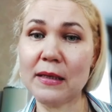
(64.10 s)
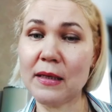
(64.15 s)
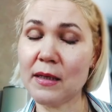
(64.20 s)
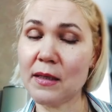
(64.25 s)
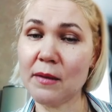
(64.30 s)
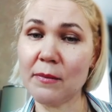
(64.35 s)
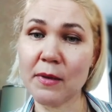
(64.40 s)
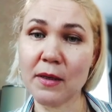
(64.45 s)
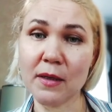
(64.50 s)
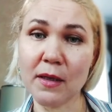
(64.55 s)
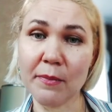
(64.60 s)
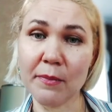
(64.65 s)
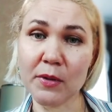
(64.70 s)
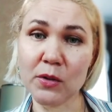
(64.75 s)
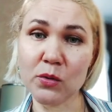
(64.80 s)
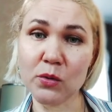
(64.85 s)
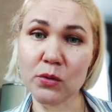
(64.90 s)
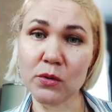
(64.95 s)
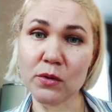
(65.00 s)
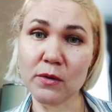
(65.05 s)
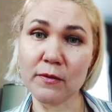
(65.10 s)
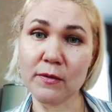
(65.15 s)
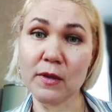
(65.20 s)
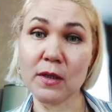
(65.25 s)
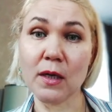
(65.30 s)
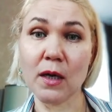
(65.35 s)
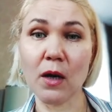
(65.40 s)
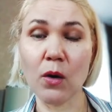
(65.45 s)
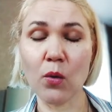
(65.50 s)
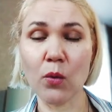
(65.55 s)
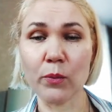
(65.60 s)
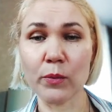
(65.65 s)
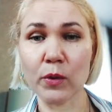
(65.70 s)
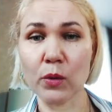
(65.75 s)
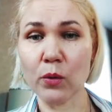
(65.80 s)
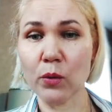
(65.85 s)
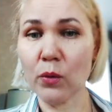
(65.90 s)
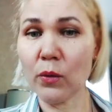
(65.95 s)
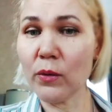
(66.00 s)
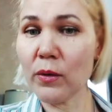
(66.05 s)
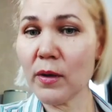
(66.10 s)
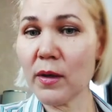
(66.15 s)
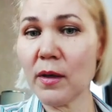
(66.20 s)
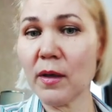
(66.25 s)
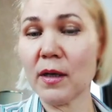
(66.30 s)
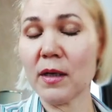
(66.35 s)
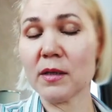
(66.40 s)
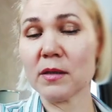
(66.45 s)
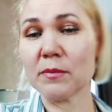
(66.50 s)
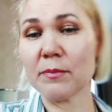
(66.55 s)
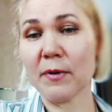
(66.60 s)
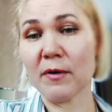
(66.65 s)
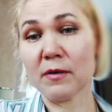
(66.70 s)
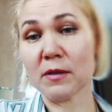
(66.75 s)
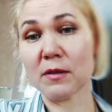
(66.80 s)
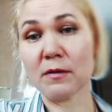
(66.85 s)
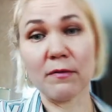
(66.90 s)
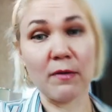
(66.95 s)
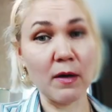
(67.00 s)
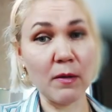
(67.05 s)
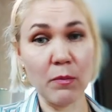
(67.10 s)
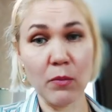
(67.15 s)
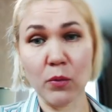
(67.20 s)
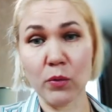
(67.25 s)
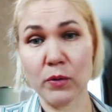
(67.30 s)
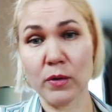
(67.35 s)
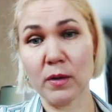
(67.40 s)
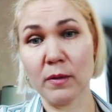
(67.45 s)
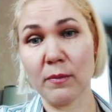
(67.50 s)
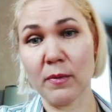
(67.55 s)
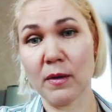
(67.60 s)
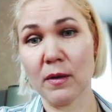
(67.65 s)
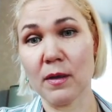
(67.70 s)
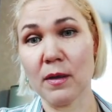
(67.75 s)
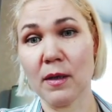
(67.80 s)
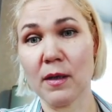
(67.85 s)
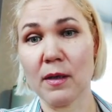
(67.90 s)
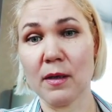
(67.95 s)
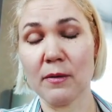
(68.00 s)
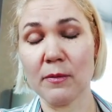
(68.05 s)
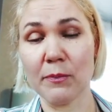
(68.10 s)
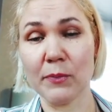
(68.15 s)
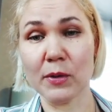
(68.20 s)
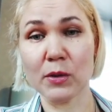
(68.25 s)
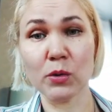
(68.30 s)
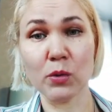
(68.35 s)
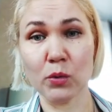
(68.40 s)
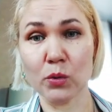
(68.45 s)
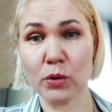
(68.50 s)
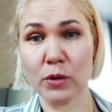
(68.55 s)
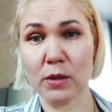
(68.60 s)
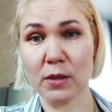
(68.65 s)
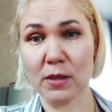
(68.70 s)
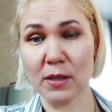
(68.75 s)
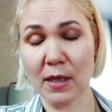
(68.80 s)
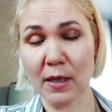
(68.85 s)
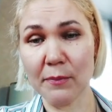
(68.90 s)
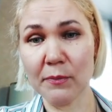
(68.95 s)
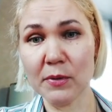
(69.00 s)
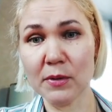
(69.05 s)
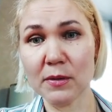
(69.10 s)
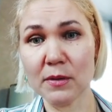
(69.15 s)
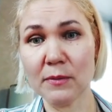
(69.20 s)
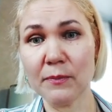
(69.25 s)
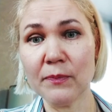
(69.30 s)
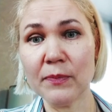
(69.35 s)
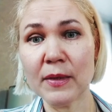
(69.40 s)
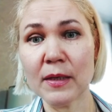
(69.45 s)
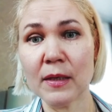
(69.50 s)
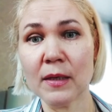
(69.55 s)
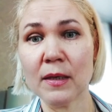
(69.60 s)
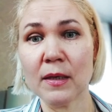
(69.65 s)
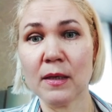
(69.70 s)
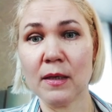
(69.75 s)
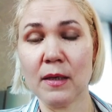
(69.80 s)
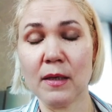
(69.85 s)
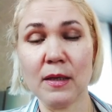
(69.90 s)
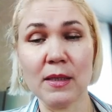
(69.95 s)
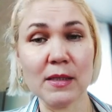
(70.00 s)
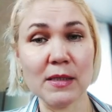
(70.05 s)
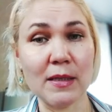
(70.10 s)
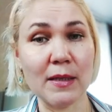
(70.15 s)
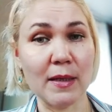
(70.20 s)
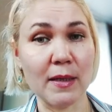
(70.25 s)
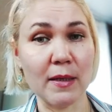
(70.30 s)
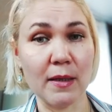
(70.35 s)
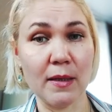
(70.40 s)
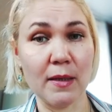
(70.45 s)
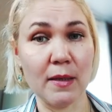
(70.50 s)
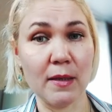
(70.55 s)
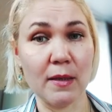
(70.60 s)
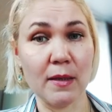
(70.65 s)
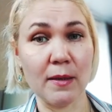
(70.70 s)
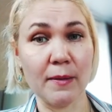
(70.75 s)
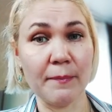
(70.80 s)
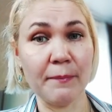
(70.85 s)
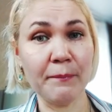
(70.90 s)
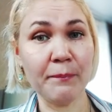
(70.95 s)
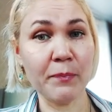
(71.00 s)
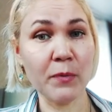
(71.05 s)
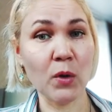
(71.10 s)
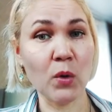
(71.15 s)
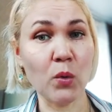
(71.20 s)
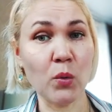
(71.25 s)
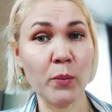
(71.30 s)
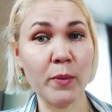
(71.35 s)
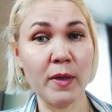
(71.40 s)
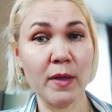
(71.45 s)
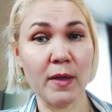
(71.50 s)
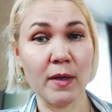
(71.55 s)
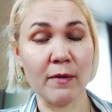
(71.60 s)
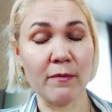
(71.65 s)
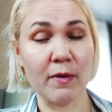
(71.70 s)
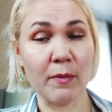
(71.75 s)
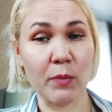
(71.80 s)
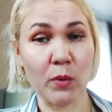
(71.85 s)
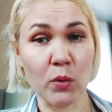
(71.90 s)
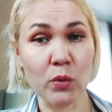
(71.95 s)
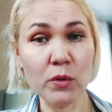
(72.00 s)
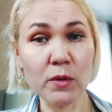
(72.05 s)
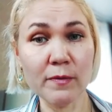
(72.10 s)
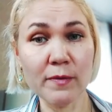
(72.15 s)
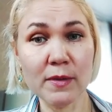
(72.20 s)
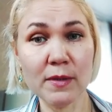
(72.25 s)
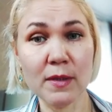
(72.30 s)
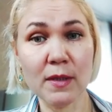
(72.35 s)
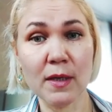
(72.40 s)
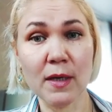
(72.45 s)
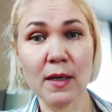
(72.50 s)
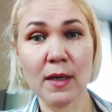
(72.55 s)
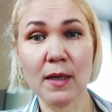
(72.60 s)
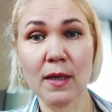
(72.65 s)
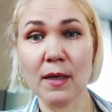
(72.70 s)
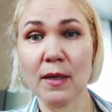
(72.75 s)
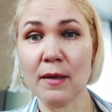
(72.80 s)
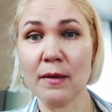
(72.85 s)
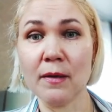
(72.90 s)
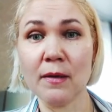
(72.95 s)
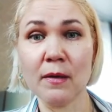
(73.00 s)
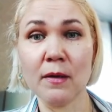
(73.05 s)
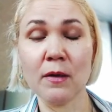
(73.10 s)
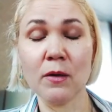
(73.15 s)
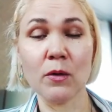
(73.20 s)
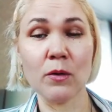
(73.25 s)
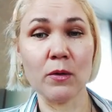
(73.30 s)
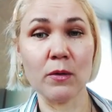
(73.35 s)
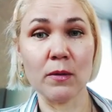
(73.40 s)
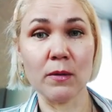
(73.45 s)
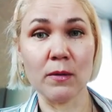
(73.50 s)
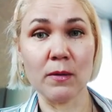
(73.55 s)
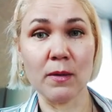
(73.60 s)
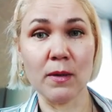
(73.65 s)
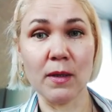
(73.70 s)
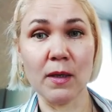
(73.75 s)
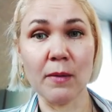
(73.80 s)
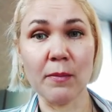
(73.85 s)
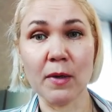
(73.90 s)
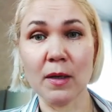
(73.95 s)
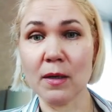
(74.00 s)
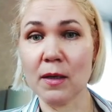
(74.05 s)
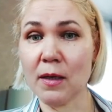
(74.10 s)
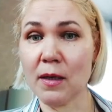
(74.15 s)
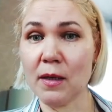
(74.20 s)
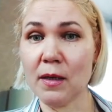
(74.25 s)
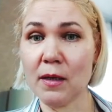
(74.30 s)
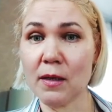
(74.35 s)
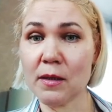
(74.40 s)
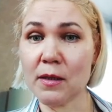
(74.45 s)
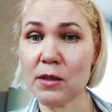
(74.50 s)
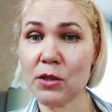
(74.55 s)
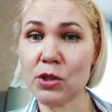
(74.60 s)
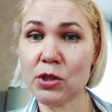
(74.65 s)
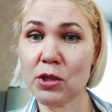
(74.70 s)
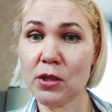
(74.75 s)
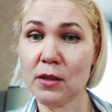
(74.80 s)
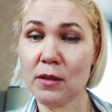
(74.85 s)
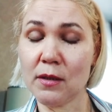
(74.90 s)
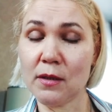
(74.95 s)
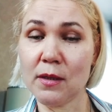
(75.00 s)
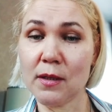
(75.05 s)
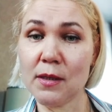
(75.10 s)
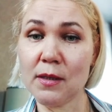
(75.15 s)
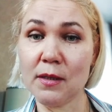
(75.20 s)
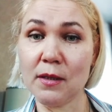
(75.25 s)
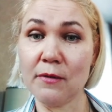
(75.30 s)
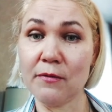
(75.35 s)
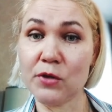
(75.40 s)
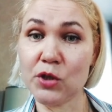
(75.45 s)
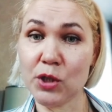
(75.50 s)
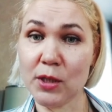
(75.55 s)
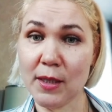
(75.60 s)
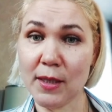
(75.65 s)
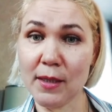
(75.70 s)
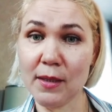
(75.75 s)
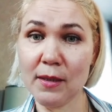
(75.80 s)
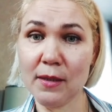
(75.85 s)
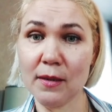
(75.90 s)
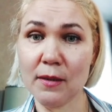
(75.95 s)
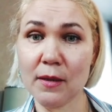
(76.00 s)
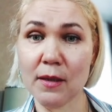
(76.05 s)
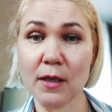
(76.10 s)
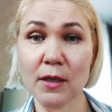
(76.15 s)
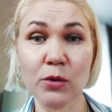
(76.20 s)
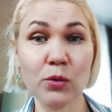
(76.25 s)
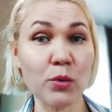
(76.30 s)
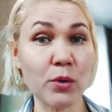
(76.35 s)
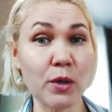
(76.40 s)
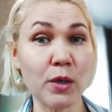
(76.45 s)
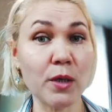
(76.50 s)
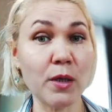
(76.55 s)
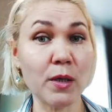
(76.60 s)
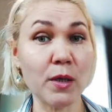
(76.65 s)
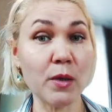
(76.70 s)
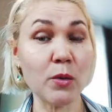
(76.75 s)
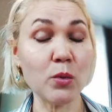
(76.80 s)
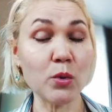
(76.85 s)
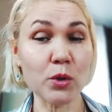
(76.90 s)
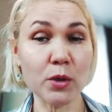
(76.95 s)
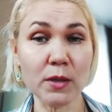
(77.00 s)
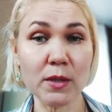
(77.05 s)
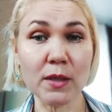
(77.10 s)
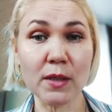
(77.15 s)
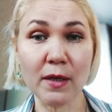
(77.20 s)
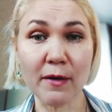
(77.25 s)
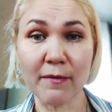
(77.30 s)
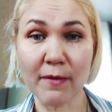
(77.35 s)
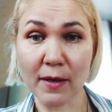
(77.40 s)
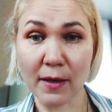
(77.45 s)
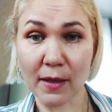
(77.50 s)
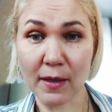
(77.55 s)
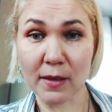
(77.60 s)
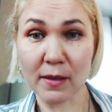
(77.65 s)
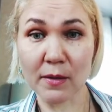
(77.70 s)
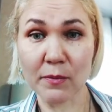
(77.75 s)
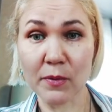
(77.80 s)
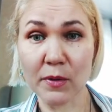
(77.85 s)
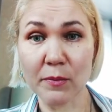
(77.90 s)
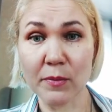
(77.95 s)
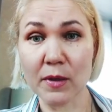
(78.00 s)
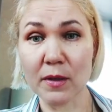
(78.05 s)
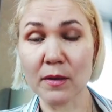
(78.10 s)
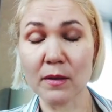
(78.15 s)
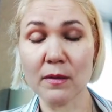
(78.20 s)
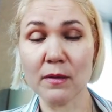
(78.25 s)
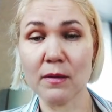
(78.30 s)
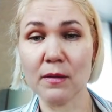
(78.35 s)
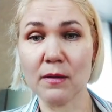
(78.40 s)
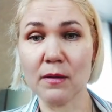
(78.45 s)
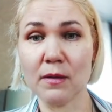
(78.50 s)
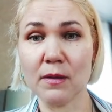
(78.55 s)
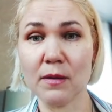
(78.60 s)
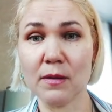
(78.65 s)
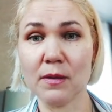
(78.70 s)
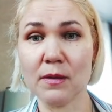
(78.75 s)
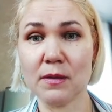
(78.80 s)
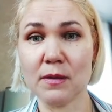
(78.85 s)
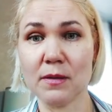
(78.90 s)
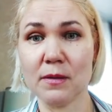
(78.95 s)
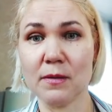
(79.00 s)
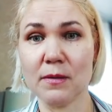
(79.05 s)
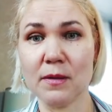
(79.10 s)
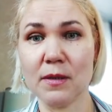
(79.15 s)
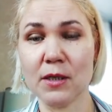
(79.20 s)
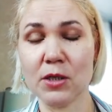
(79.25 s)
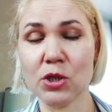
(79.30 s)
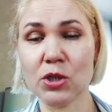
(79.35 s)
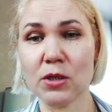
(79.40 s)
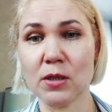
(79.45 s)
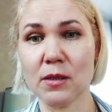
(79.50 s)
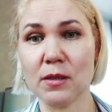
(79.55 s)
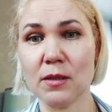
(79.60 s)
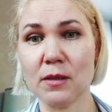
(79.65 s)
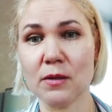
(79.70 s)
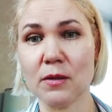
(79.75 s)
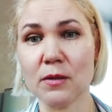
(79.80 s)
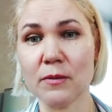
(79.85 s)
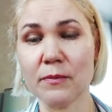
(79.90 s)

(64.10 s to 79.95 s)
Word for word: я не могла присутствовать на каком-то уроке, я свободно могла послушать запись. И если какие-то у меня вопросы возникали, э, я могла их найти в чате, которые уже задавали, например, э, из, нашей,